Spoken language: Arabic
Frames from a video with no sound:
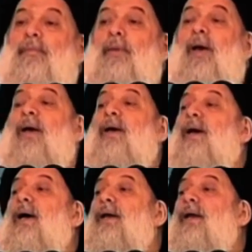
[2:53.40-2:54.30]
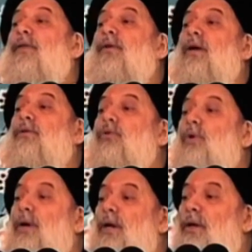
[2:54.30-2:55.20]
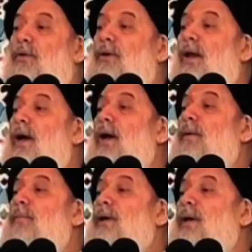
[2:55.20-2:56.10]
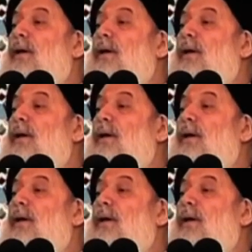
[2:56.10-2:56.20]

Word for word: ما هي نظرة الإسلام